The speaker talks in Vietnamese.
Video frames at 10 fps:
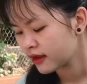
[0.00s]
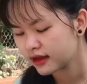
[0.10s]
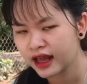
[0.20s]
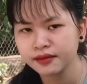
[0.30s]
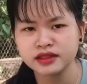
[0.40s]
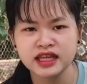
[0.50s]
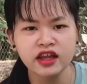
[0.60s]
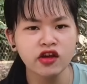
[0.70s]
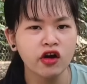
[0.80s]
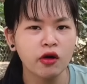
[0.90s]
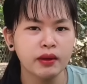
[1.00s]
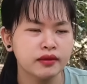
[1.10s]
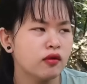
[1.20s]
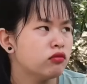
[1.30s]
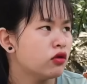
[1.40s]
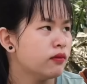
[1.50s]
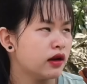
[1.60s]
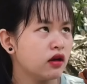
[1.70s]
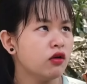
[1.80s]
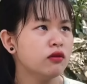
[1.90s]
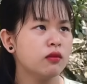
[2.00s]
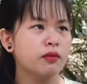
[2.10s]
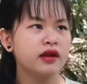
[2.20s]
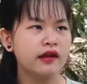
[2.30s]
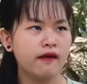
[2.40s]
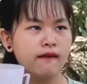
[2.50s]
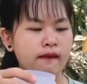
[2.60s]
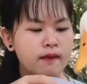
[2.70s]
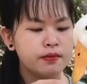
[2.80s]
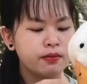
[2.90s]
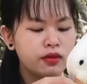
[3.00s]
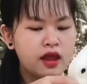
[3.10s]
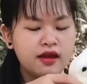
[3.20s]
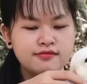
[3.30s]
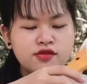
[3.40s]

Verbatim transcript: đây mình sẽ cho con bành bung của mình nó uống một miếng nha nè